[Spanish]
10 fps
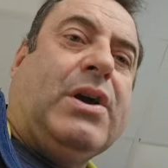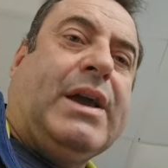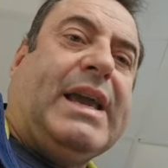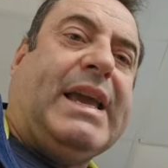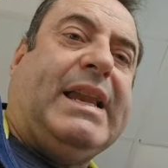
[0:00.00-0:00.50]

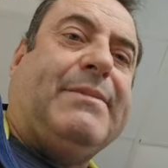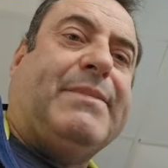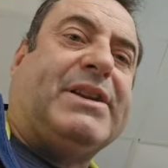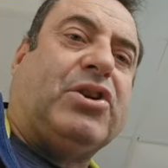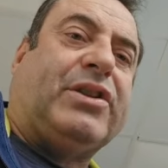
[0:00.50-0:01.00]
el
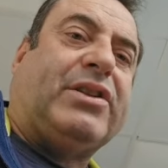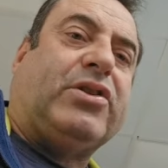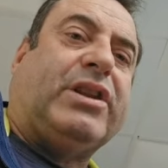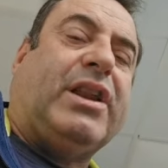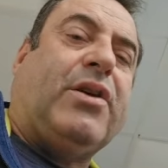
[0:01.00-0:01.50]
inversor dentro
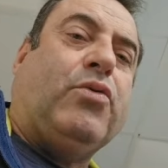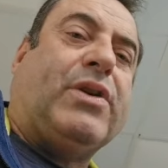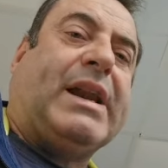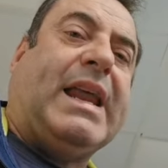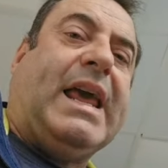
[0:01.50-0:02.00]
tiene un
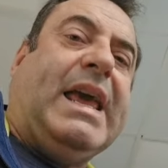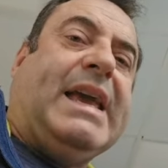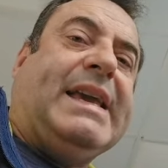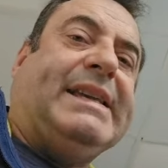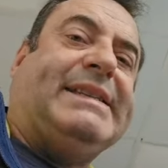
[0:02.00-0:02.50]

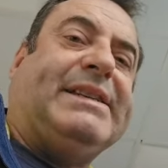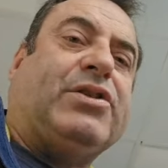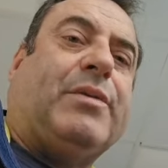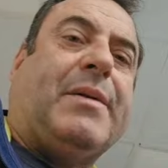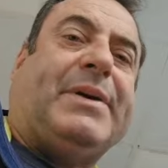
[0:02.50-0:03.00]
relé y si
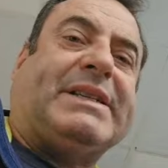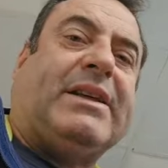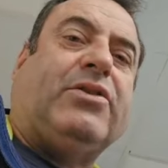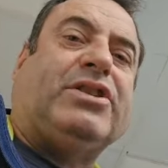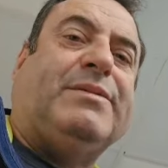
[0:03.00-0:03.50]
sobrepasa
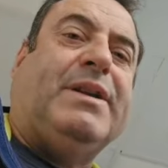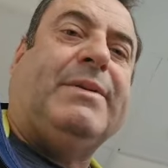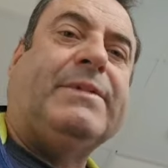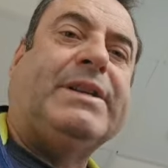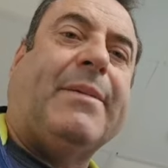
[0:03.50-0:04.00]
los 6.000
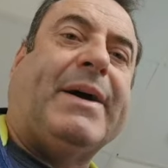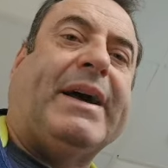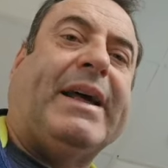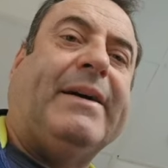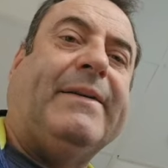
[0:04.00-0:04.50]
watts se
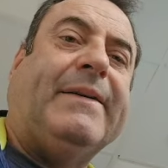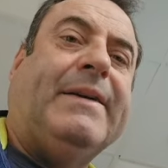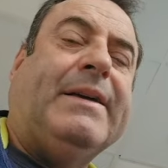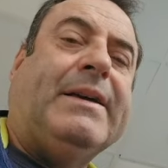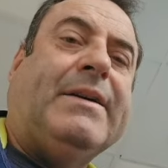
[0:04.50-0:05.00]
apagará.
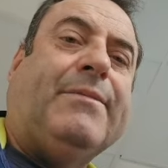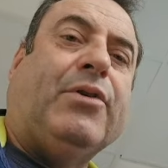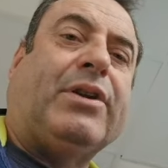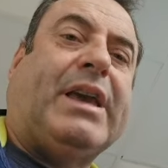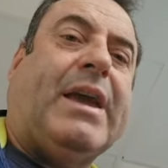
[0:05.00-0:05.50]

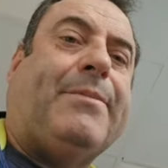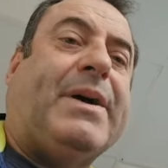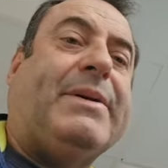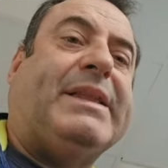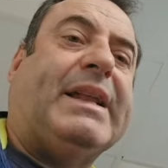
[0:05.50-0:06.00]
¿Por qué?
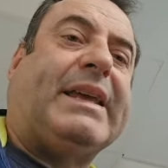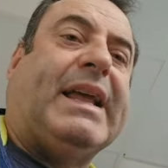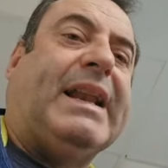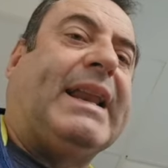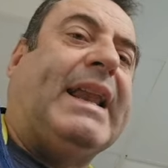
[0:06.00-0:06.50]
Para evitar que
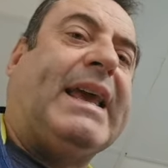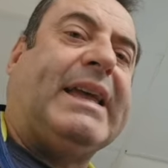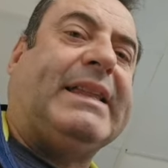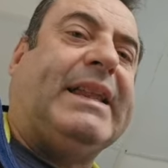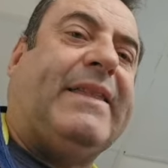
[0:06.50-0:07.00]
el relé
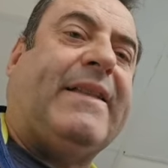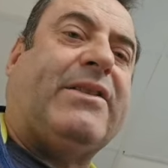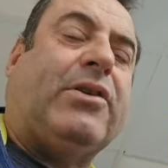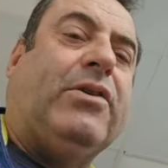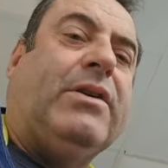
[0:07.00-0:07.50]
que tiene
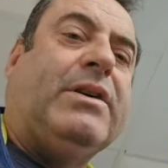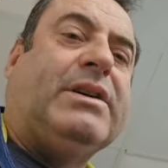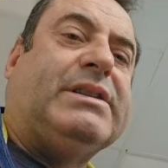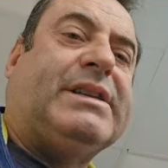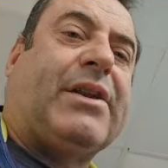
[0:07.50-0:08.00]
dentro
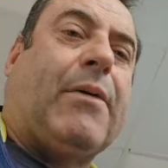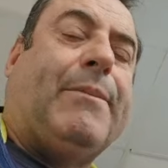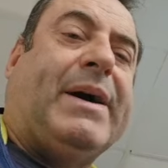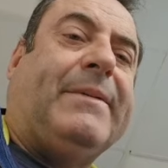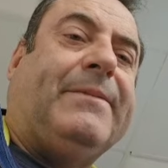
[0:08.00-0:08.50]
se
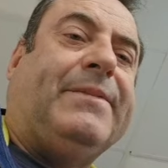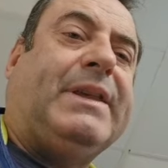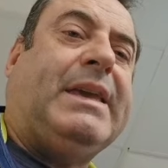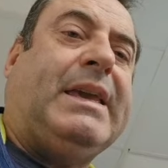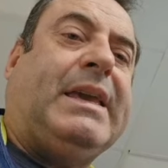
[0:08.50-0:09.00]
rompa
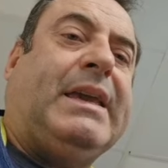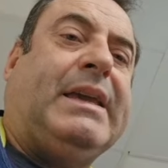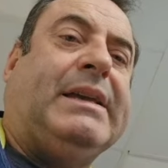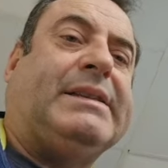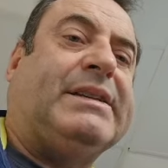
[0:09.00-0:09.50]

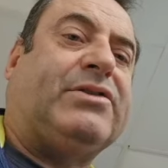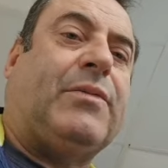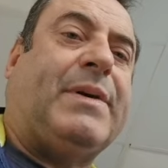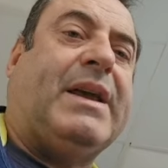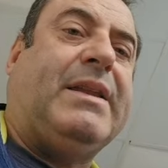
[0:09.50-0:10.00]
y se
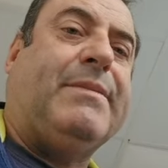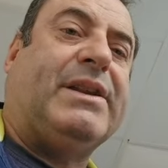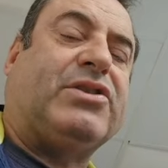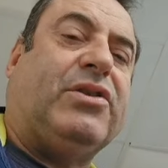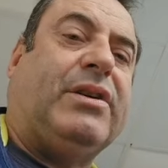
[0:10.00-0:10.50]
estropee el
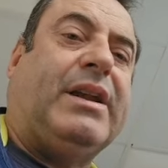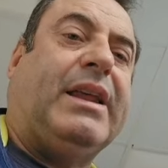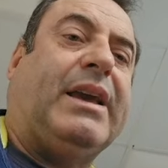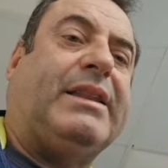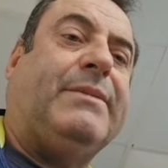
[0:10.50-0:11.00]
inversor, el
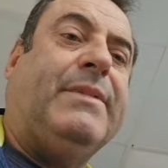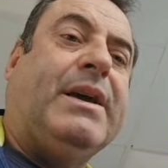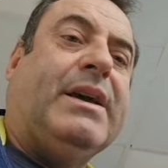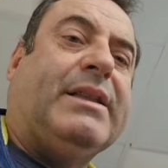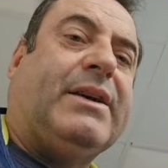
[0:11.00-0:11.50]
ingetim,
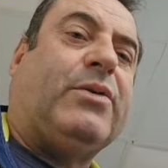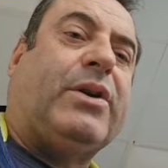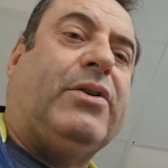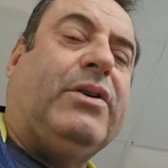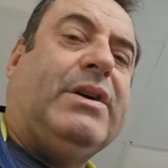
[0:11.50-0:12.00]
¿de acuerdo?